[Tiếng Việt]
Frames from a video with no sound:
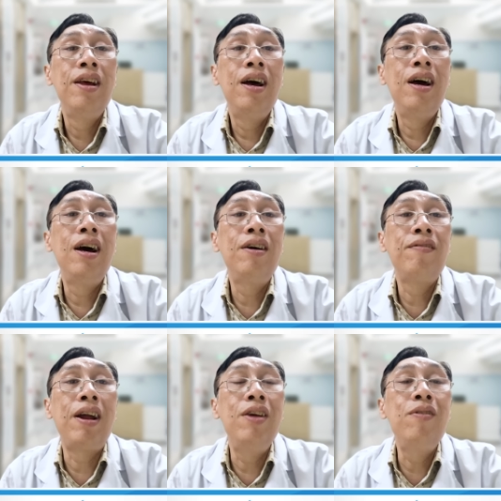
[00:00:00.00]
à,
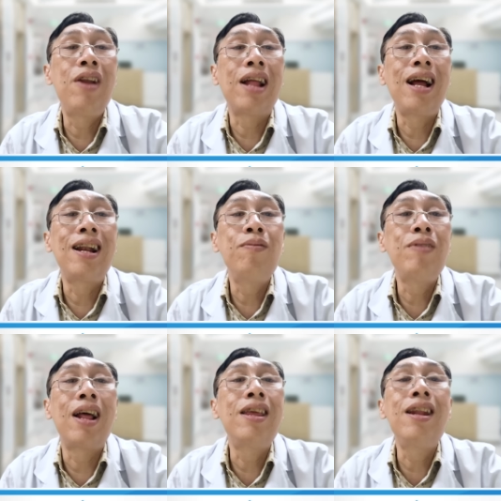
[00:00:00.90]
và nếu nó đã tăng đông
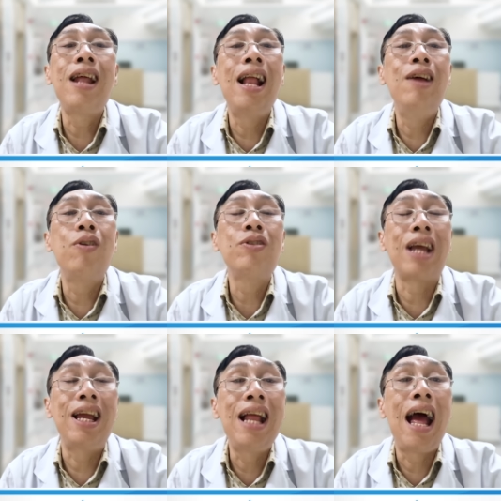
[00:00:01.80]
ta đã chích hai liều nó
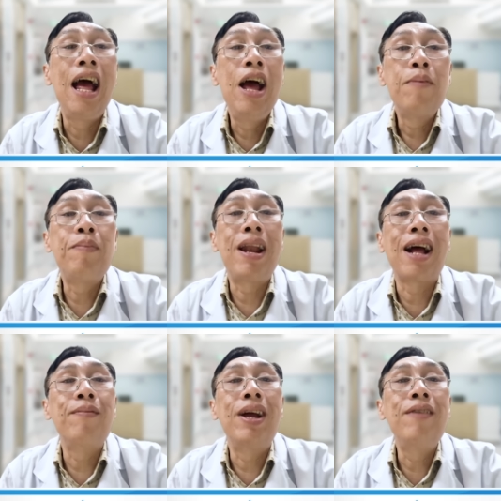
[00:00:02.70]
xảy ra mà
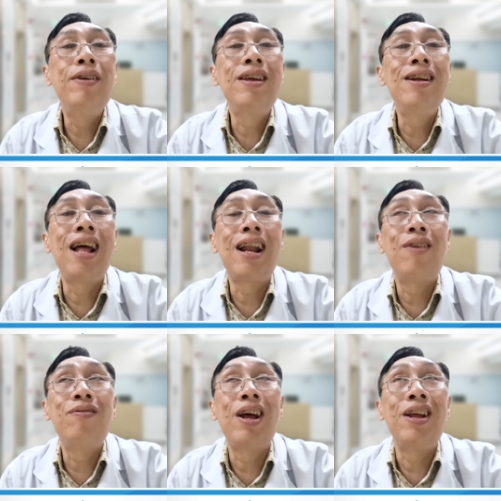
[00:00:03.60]
đặc biệt cái biến chứng tăng
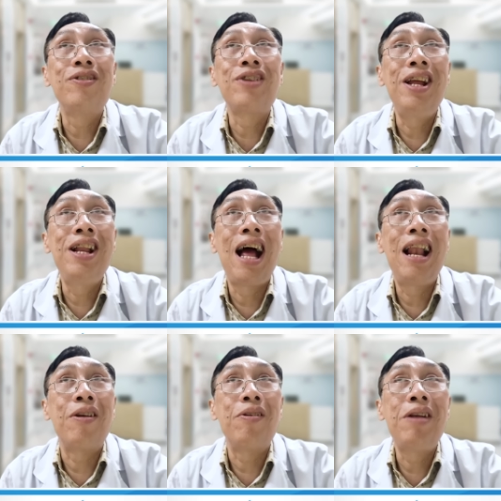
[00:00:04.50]
đông này nó xảy
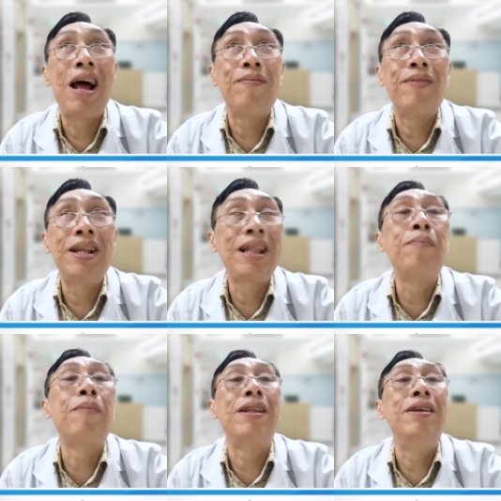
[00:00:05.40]
ra là nó làm hay
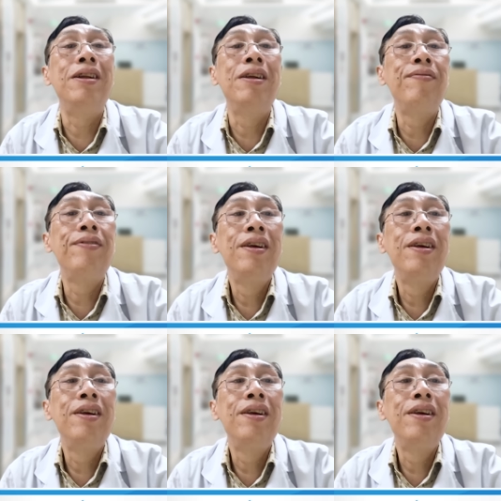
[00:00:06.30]
tắc mạch dữ lắm